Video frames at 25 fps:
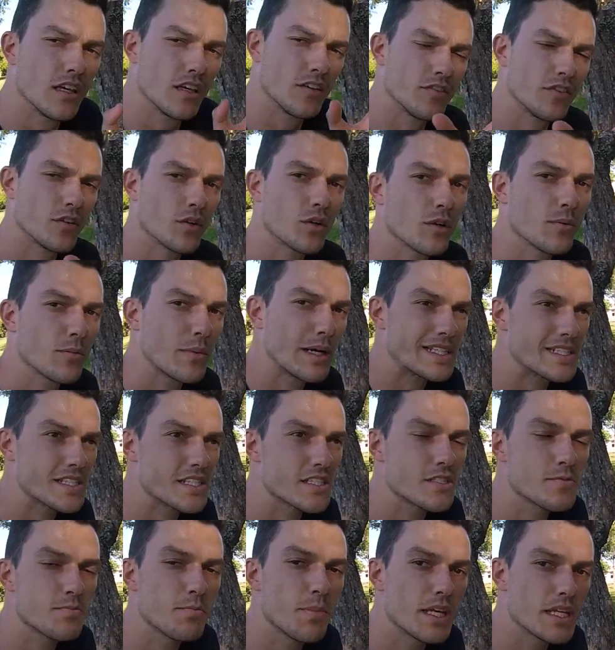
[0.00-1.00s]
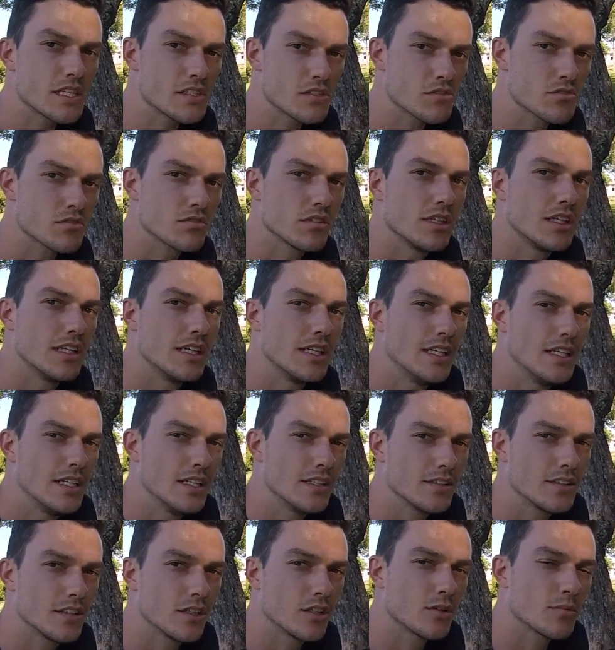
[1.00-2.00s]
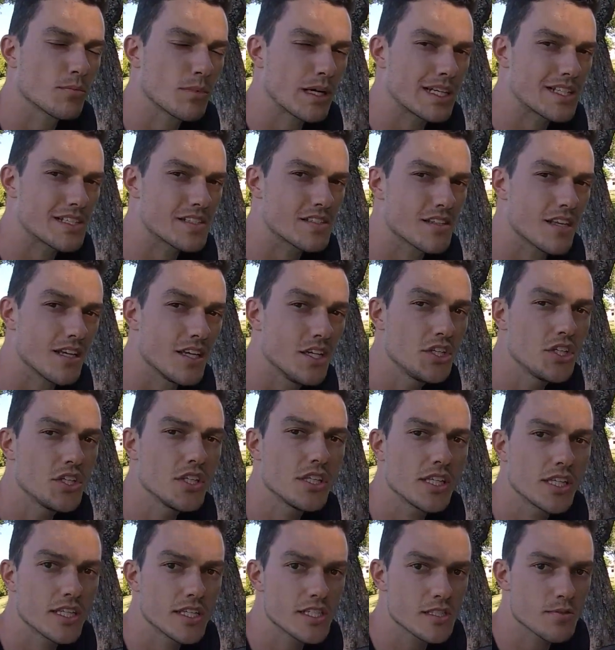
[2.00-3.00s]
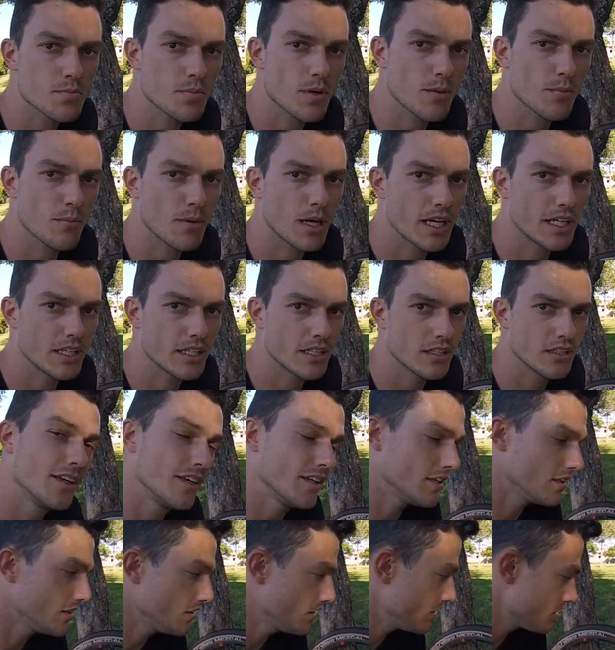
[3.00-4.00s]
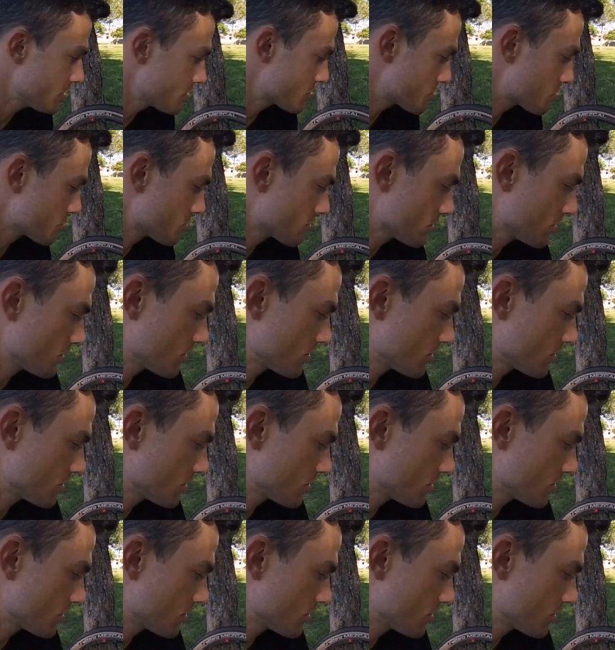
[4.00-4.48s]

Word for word: ficou mais espesso, dando mais rigidez para a bike. E nisso